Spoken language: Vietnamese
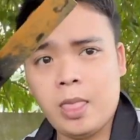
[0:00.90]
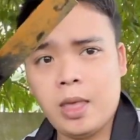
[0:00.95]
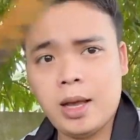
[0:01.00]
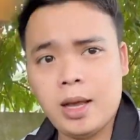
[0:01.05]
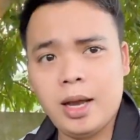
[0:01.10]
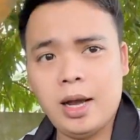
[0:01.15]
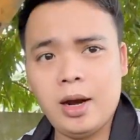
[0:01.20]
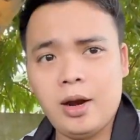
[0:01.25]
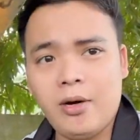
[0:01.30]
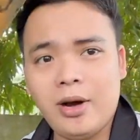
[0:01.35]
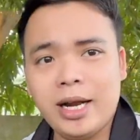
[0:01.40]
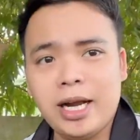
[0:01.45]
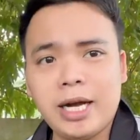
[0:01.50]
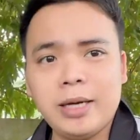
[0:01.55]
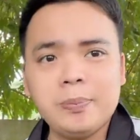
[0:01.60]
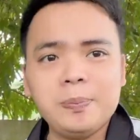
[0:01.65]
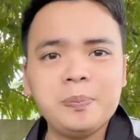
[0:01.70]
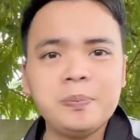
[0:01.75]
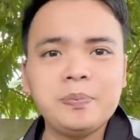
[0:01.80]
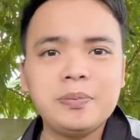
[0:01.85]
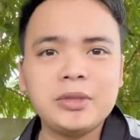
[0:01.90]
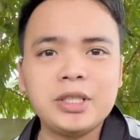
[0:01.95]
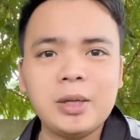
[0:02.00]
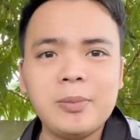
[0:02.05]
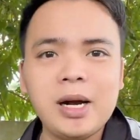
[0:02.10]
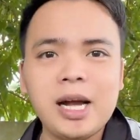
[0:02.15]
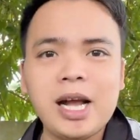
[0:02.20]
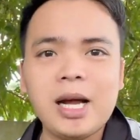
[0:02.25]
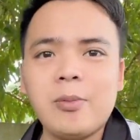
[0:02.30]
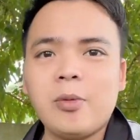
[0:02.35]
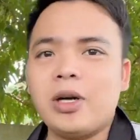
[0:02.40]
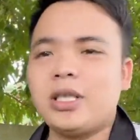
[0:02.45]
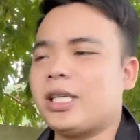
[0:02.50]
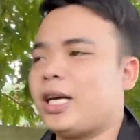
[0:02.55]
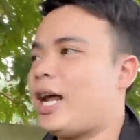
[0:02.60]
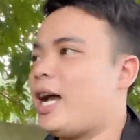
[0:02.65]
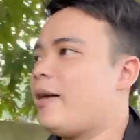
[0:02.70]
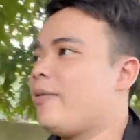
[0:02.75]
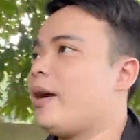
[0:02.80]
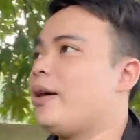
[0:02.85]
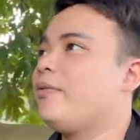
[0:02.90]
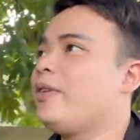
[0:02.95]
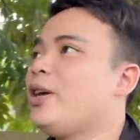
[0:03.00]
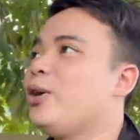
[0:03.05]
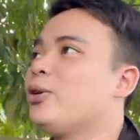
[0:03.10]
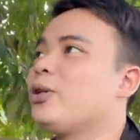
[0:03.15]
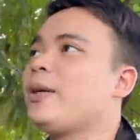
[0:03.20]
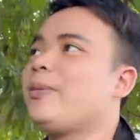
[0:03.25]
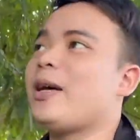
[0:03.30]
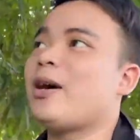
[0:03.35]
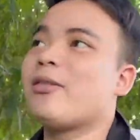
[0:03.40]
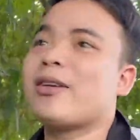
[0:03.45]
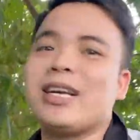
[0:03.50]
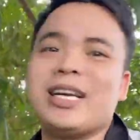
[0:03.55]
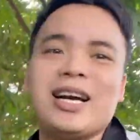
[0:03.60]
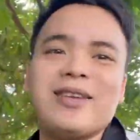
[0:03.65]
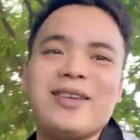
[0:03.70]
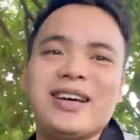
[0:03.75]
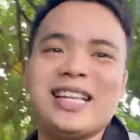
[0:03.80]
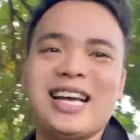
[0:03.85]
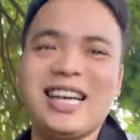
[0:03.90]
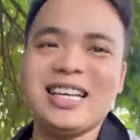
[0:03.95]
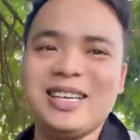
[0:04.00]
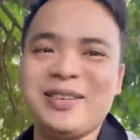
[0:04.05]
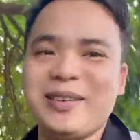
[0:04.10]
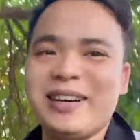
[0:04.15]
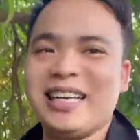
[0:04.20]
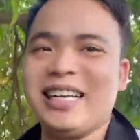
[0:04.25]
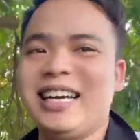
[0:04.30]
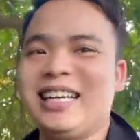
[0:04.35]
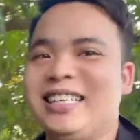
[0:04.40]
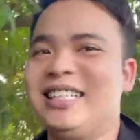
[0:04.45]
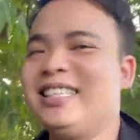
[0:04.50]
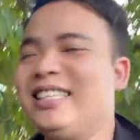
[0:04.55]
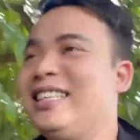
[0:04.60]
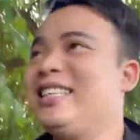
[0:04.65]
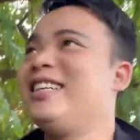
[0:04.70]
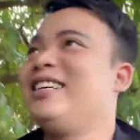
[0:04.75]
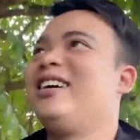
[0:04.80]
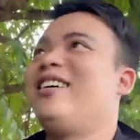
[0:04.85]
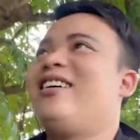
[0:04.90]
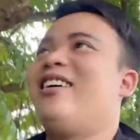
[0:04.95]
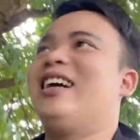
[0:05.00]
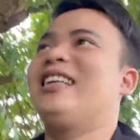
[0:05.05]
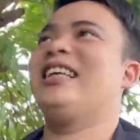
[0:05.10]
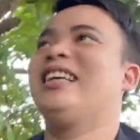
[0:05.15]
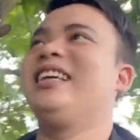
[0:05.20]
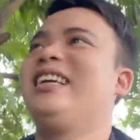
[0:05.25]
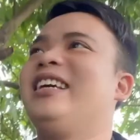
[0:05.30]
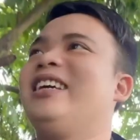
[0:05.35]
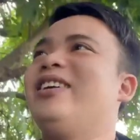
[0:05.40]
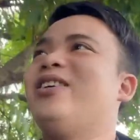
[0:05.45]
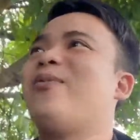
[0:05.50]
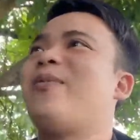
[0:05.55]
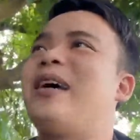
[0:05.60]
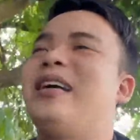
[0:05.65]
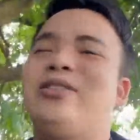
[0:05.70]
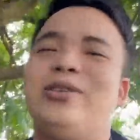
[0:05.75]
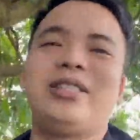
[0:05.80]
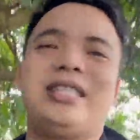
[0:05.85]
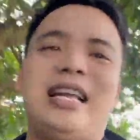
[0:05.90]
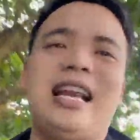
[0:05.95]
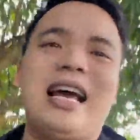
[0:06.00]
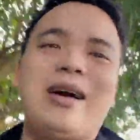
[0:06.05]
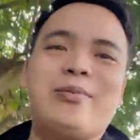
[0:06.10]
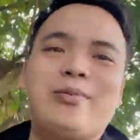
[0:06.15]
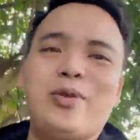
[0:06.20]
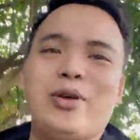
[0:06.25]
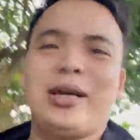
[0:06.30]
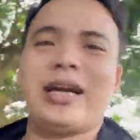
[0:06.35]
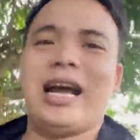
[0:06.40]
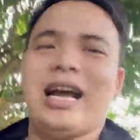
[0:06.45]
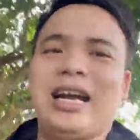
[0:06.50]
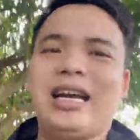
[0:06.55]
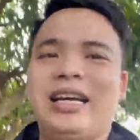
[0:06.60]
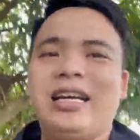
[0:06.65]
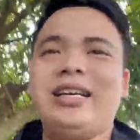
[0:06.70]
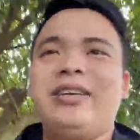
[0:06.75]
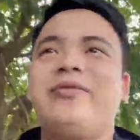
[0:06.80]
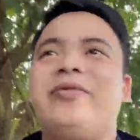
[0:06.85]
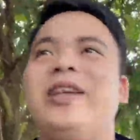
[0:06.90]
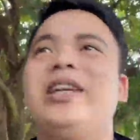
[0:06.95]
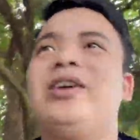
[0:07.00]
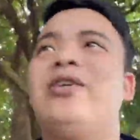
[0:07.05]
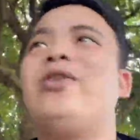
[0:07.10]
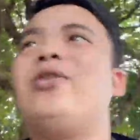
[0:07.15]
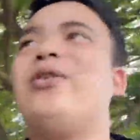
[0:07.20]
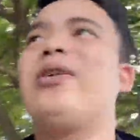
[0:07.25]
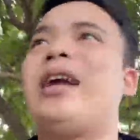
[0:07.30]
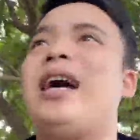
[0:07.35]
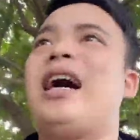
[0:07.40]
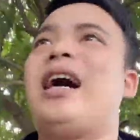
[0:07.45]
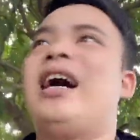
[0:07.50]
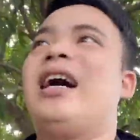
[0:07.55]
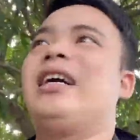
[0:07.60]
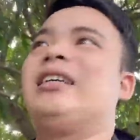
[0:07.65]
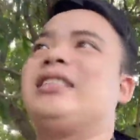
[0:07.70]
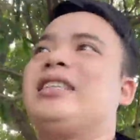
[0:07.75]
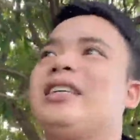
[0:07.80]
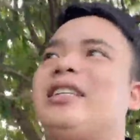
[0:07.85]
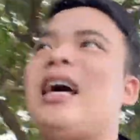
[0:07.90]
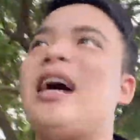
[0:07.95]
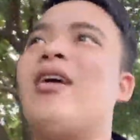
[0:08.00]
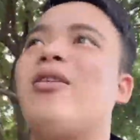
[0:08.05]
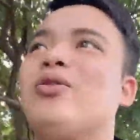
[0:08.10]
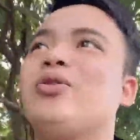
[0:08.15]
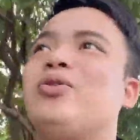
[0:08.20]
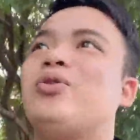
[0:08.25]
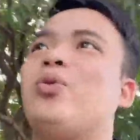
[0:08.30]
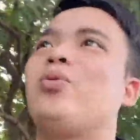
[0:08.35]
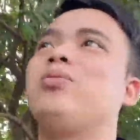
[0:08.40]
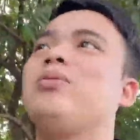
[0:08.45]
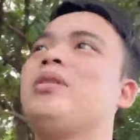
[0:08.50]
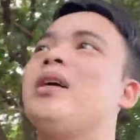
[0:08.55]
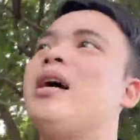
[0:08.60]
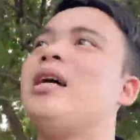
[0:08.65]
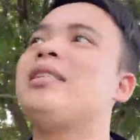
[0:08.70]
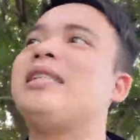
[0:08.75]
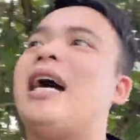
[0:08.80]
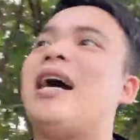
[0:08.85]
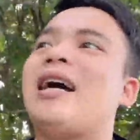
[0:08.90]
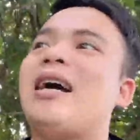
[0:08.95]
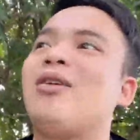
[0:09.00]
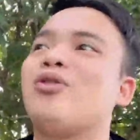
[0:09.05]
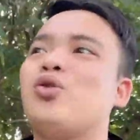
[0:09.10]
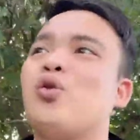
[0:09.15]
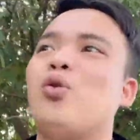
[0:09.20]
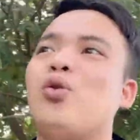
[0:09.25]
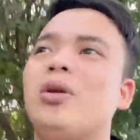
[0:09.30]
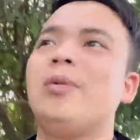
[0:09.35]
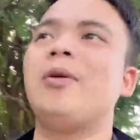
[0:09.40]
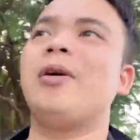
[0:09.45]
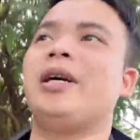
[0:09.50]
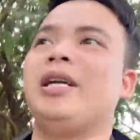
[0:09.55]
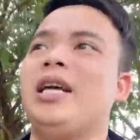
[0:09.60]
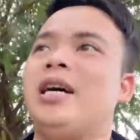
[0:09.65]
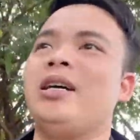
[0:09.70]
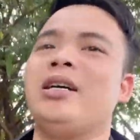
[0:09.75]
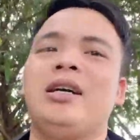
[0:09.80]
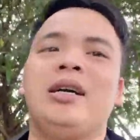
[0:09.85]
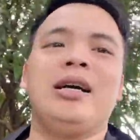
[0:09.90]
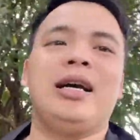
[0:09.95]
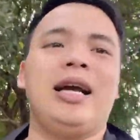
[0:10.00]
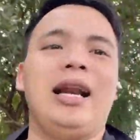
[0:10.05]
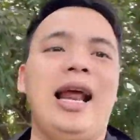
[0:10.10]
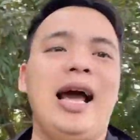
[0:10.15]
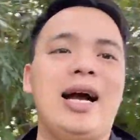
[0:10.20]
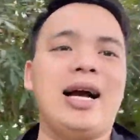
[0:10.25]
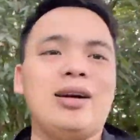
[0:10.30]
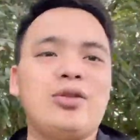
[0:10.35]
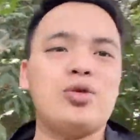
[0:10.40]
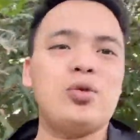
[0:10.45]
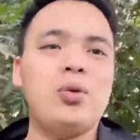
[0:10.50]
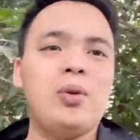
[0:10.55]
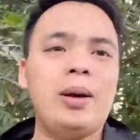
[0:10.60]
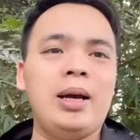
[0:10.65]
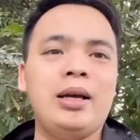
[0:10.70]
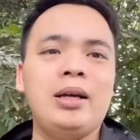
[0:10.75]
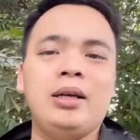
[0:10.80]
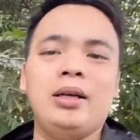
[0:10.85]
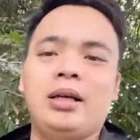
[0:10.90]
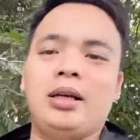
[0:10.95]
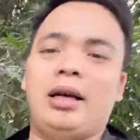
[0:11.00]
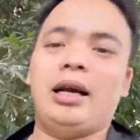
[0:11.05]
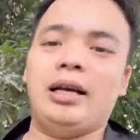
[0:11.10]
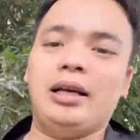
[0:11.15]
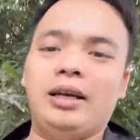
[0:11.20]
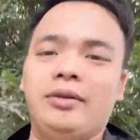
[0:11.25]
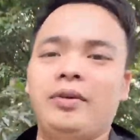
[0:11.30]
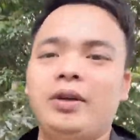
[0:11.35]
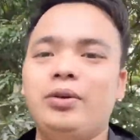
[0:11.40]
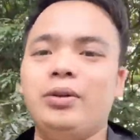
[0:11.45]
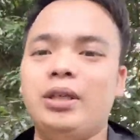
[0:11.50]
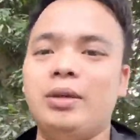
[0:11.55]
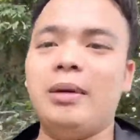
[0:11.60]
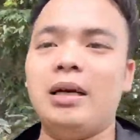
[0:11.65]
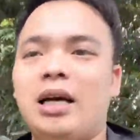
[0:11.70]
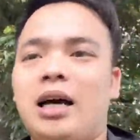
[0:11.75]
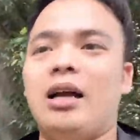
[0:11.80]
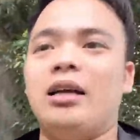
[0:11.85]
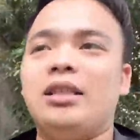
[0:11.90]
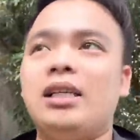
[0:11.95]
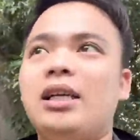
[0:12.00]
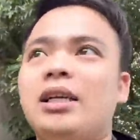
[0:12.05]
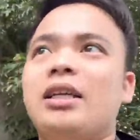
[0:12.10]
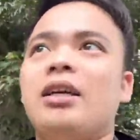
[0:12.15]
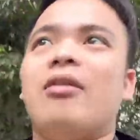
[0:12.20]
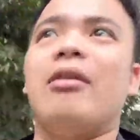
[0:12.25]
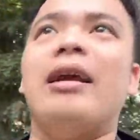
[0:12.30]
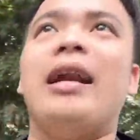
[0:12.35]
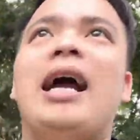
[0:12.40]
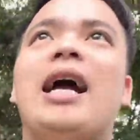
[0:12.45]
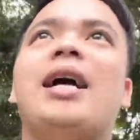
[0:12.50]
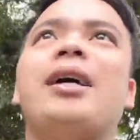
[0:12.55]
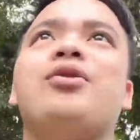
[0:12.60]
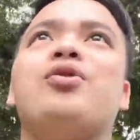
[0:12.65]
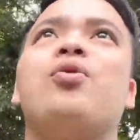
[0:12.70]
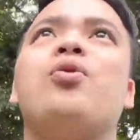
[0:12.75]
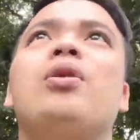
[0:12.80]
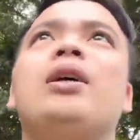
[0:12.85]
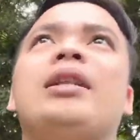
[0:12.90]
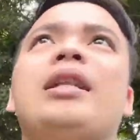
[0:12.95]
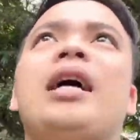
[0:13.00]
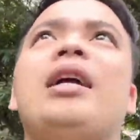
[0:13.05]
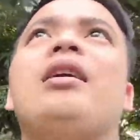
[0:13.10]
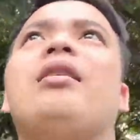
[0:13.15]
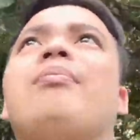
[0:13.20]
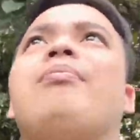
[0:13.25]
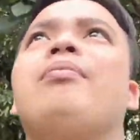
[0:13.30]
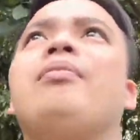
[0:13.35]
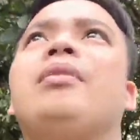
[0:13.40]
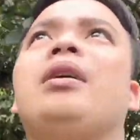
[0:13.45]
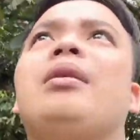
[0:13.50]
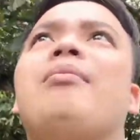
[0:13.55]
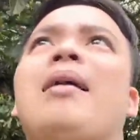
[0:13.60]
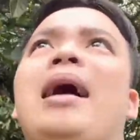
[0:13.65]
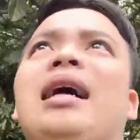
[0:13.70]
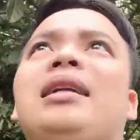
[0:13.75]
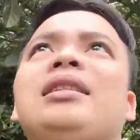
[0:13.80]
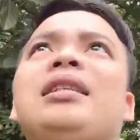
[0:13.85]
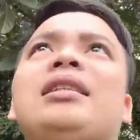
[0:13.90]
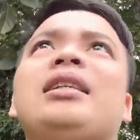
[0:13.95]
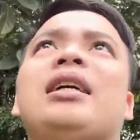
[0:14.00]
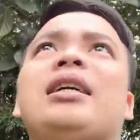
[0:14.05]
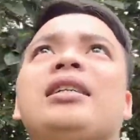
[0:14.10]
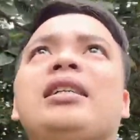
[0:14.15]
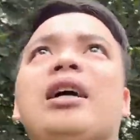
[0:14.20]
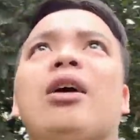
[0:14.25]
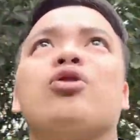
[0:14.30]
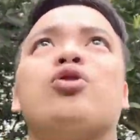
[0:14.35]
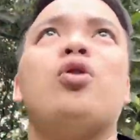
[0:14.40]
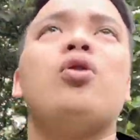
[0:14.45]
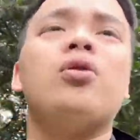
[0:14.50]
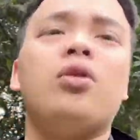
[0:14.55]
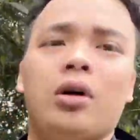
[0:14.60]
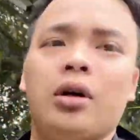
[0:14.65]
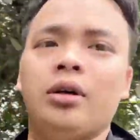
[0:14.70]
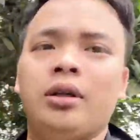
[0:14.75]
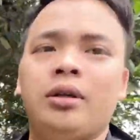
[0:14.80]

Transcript: Hello anh em, chào mừng anh em quay trở lại với cả video tiếp theo kênh là Vata nhé mọi người nhé đó thì hôm nay tôi sẽ làm một cái video là chế tạo súng chạc cao su nhé mọi người nhé Cái lá cao su đấy Ngày, Ví dụ như bây giờ rất nhiều cái lá cao su người ta được bán rất chi là nhiều chỗ rồi